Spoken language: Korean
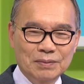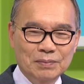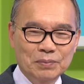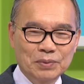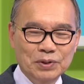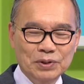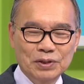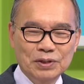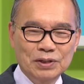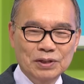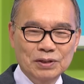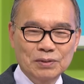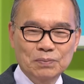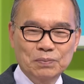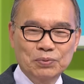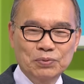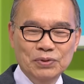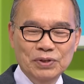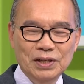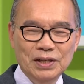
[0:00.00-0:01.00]
먼저
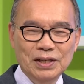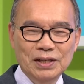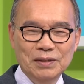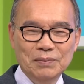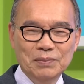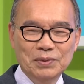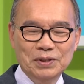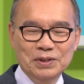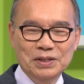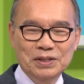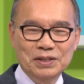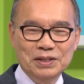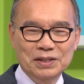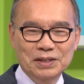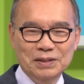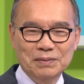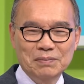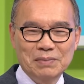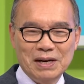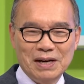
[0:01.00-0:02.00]
부인이
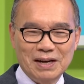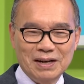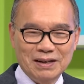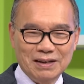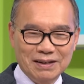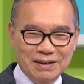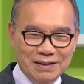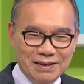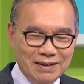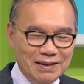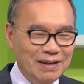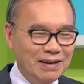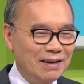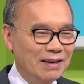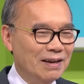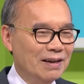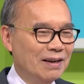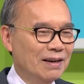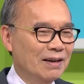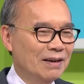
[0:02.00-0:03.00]
먼저 말을
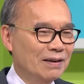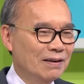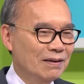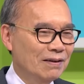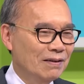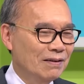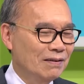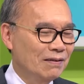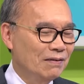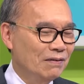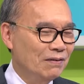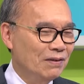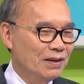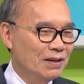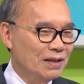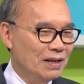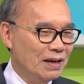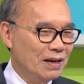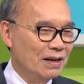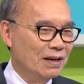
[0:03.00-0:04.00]
건넨 거예
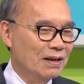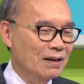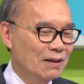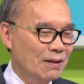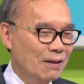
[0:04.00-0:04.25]
왜냐?